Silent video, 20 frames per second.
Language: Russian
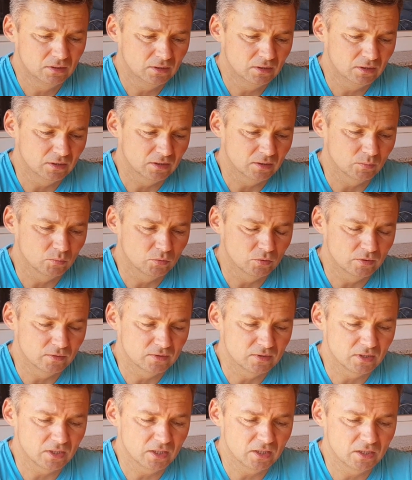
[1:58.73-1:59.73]
это будет
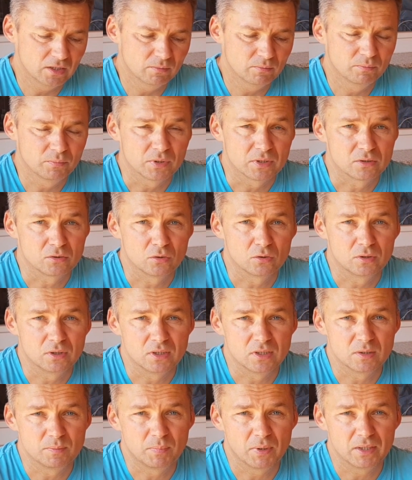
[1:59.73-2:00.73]
в среднем по
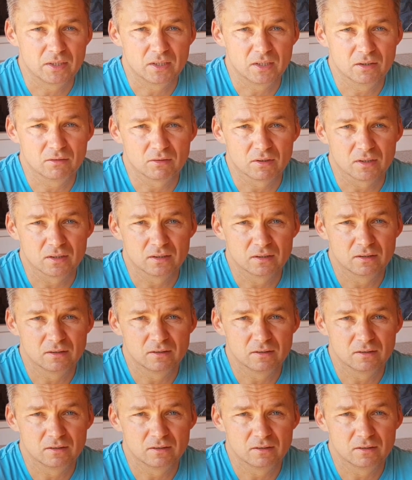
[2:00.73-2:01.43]
135 евро